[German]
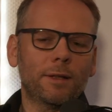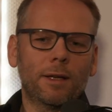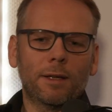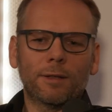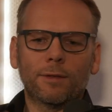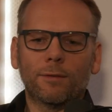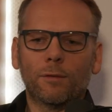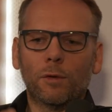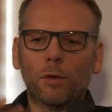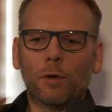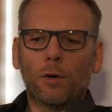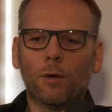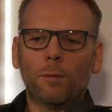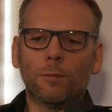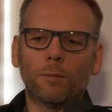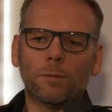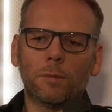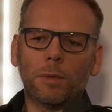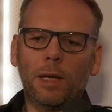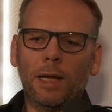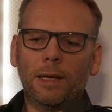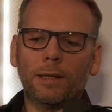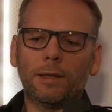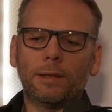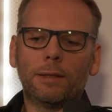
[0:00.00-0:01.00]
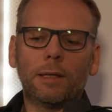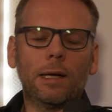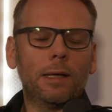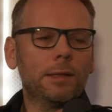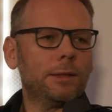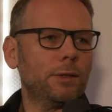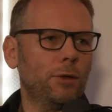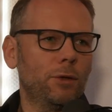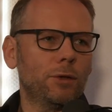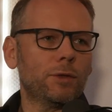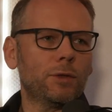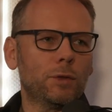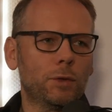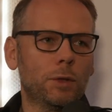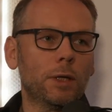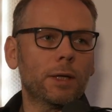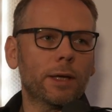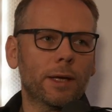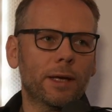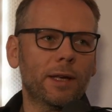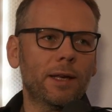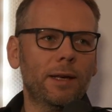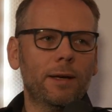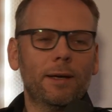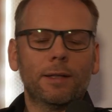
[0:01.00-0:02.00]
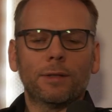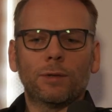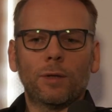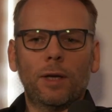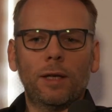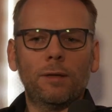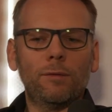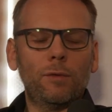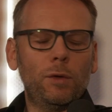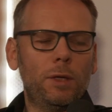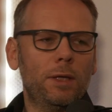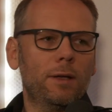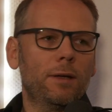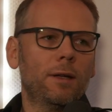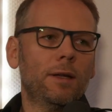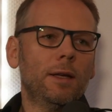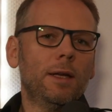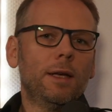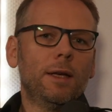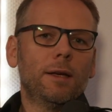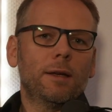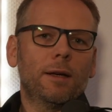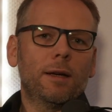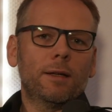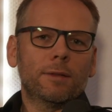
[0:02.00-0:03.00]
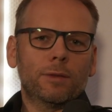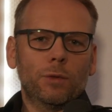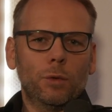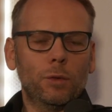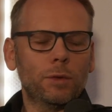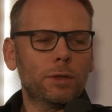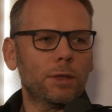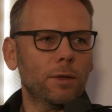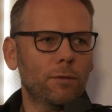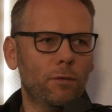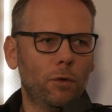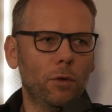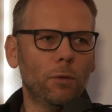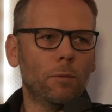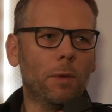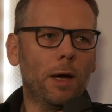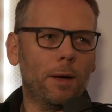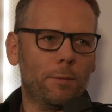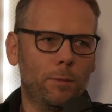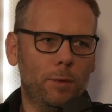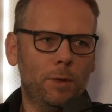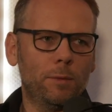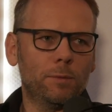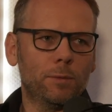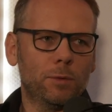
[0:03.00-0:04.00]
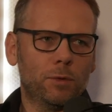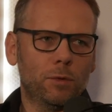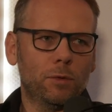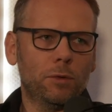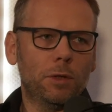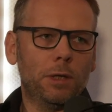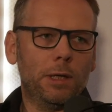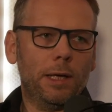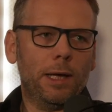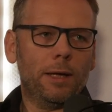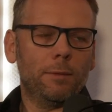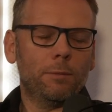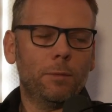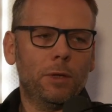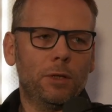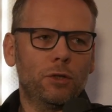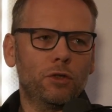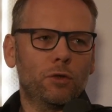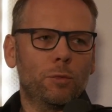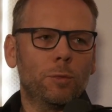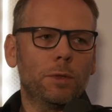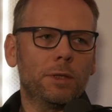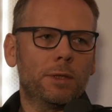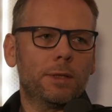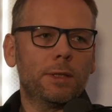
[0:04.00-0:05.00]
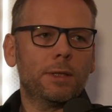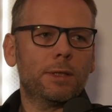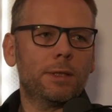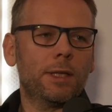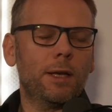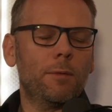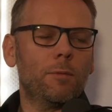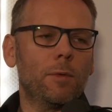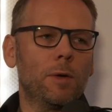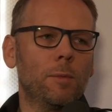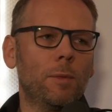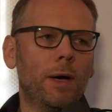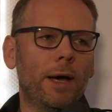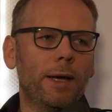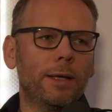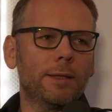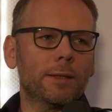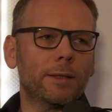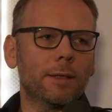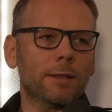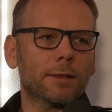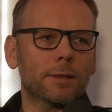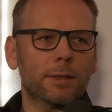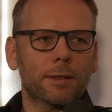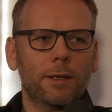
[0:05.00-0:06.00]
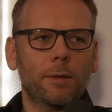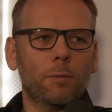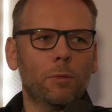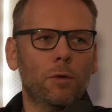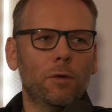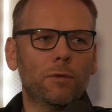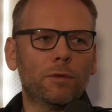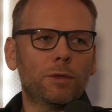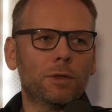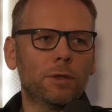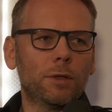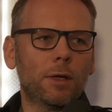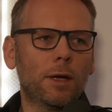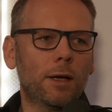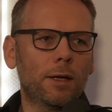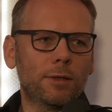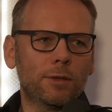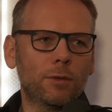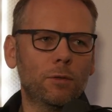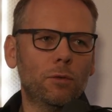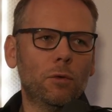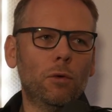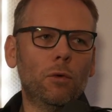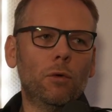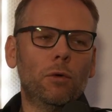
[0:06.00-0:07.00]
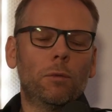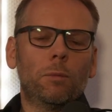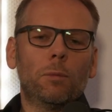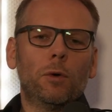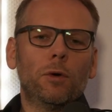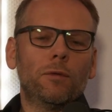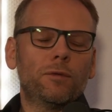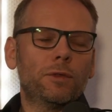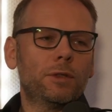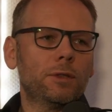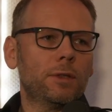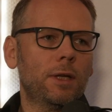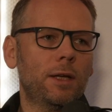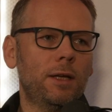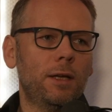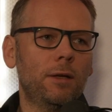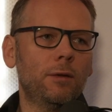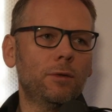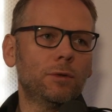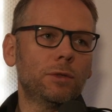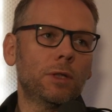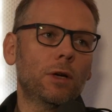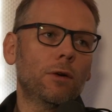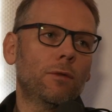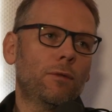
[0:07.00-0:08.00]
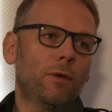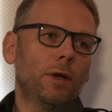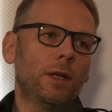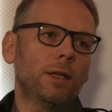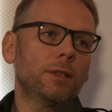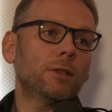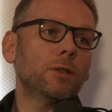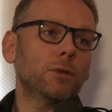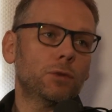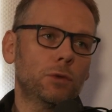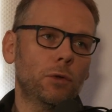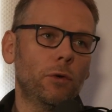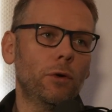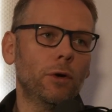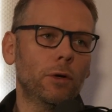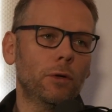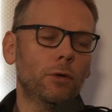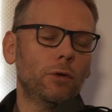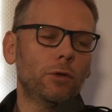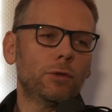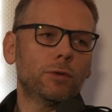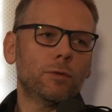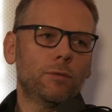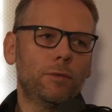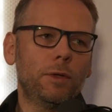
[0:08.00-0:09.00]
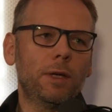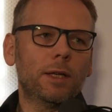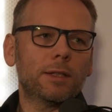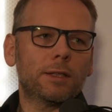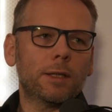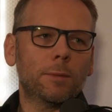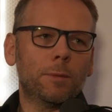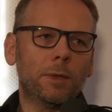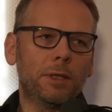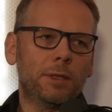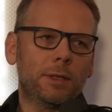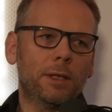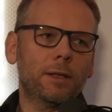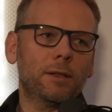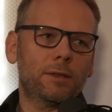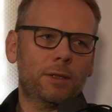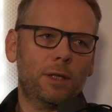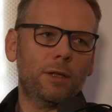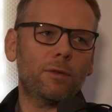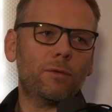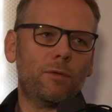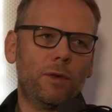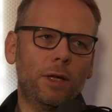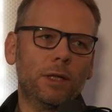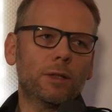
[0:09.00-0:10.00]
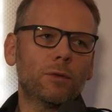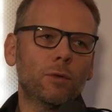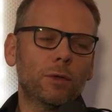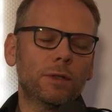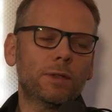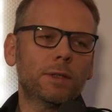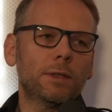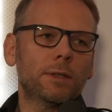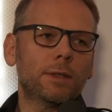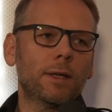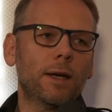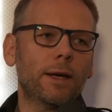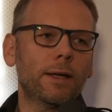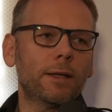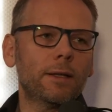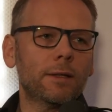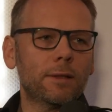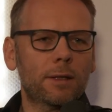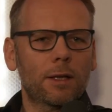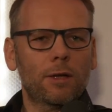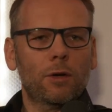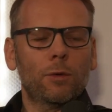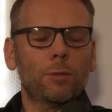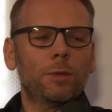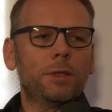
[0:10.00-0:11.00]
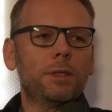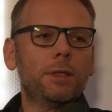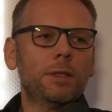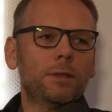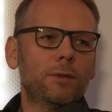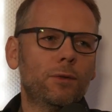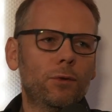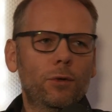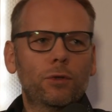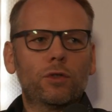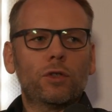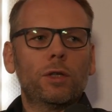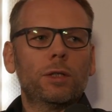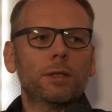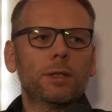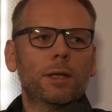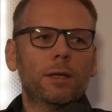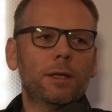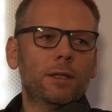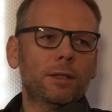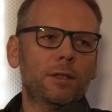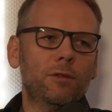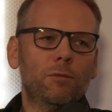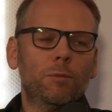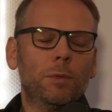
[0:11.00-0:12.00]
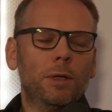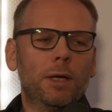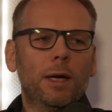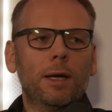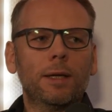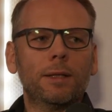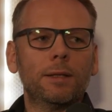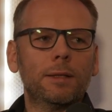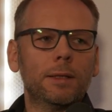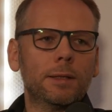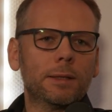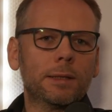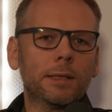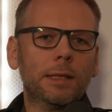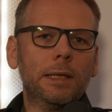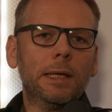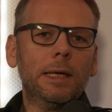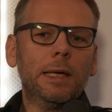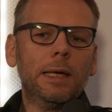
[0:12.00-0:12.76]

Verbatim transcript: Mhm. Also wo kommen Lerninhalte heutzutage ja. her? Also ja. entweder gerade größere Firmen haben eben so eine Lernmanagementsysteme im Einsatz, sehr professionell, also hochprofessionelle und auch vielleicht auch mhm. teure Lösungen wie SAP SuccessFactors ist eine, glaube ich, die in Deutschland relativ bekannt ist.